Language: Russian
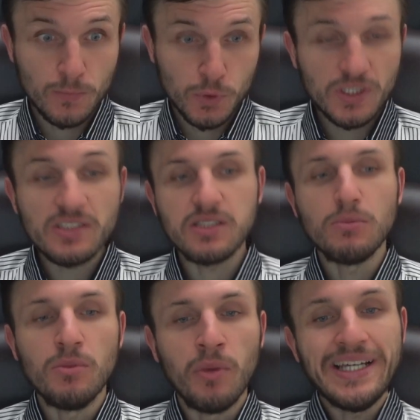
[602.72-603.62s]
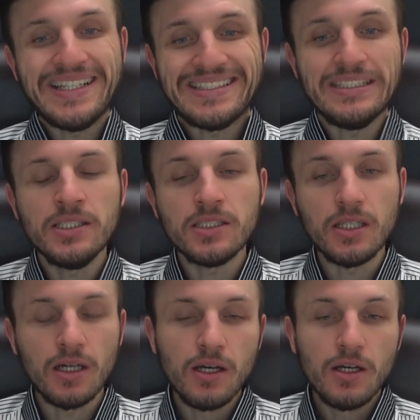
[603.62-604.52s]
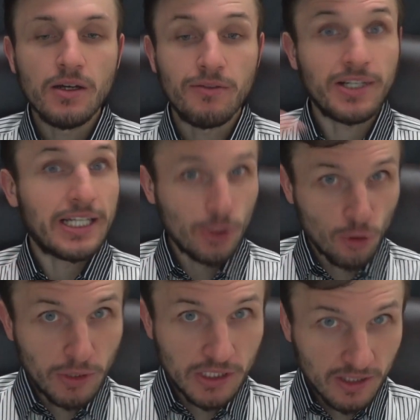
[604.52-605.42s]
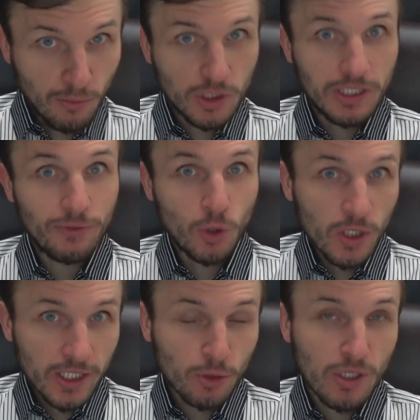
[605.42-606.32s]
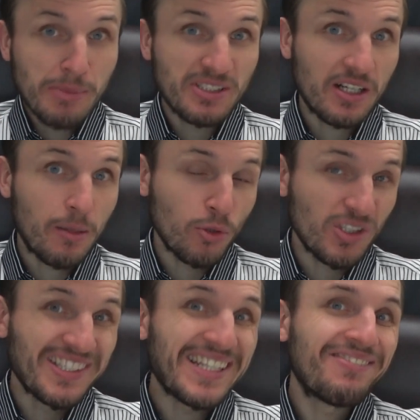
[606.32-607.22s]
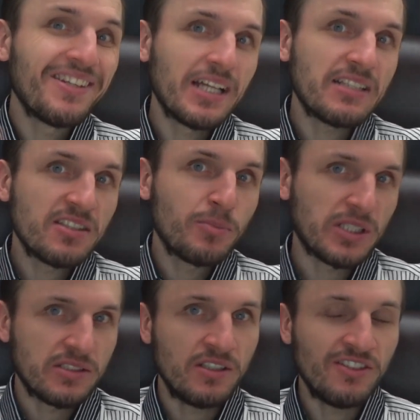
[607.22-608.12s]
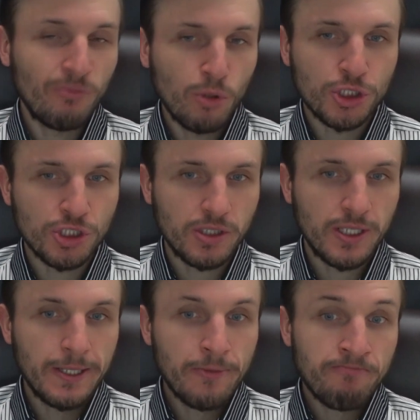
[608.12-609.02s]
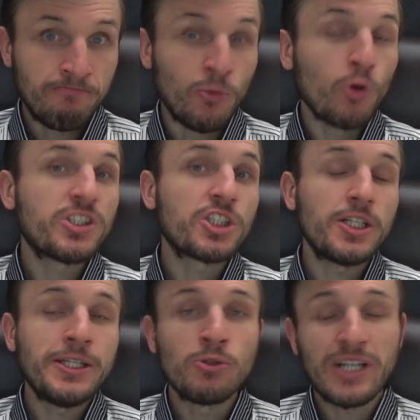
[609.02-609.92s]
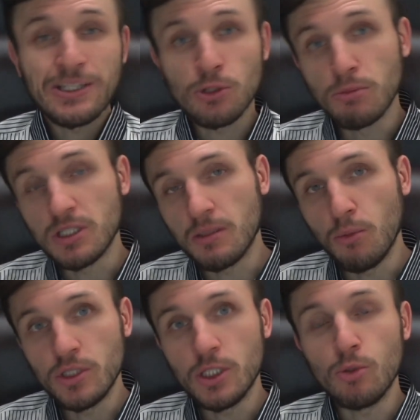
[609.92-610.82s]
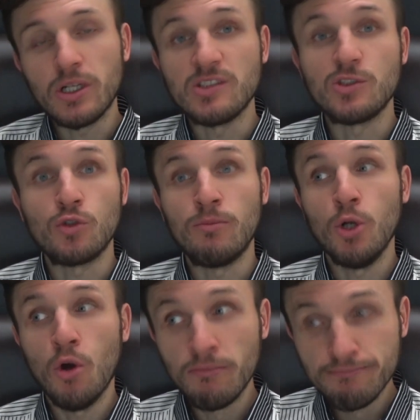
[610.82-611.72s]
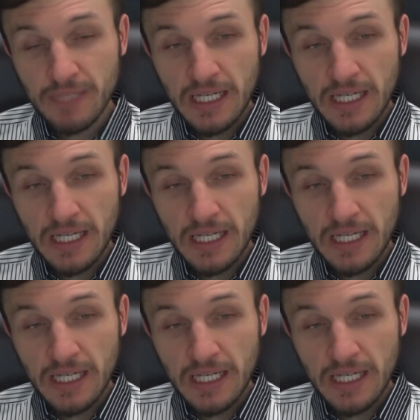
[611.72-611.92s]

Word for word: То есть, если бы мои деньги в Райт-роботе работали в долларах, то я бы заработал на 12% больше. Но, к сожалению, Райт-робот работает только с рублем,